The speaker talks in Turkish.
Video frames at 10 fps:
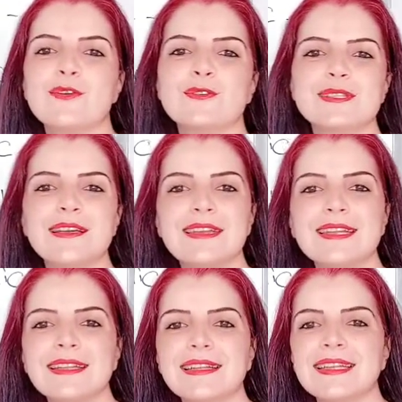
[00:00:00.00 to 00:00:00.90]

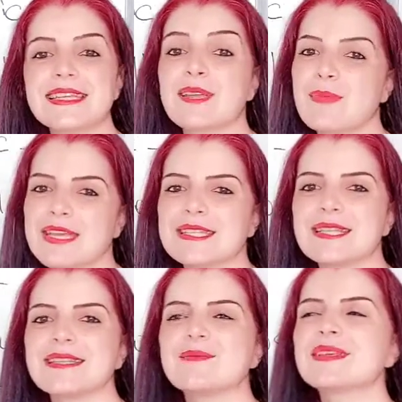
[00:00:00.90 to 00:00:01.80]
Özellikle de çekmek
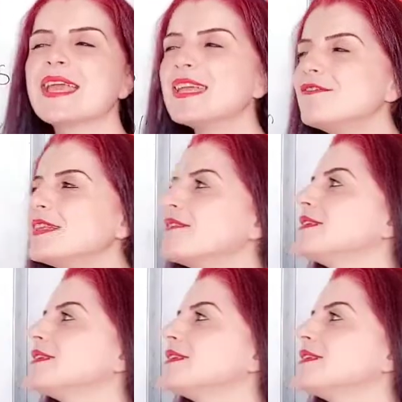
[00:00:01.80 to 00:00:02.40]
istediğim Keyifle